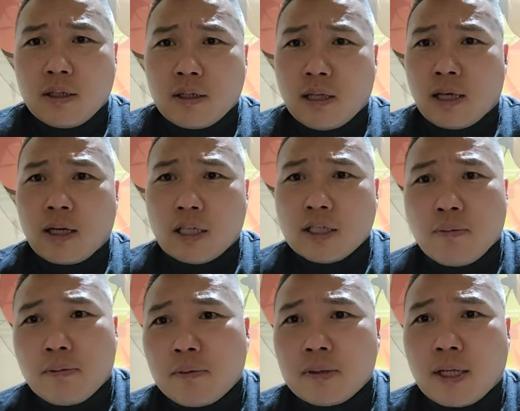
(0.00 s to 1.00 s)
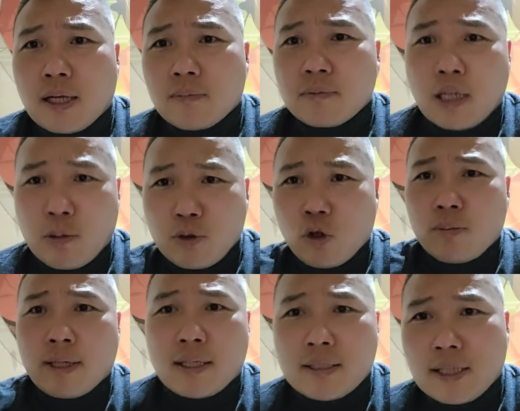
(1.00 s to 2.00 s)
개에 관심 없는 사람, 3개월
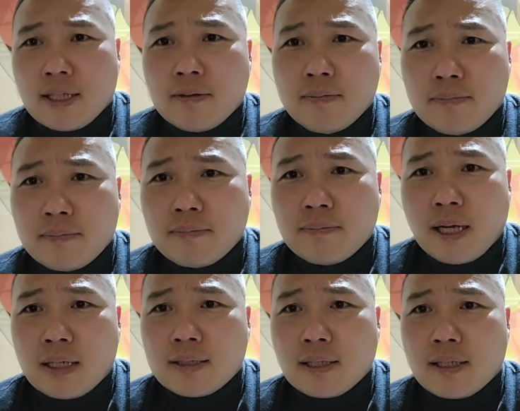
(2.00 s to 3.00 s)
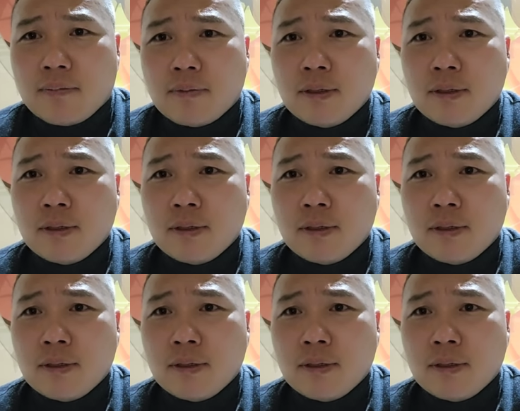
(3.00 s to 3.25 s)
만한 사람, 할 사람,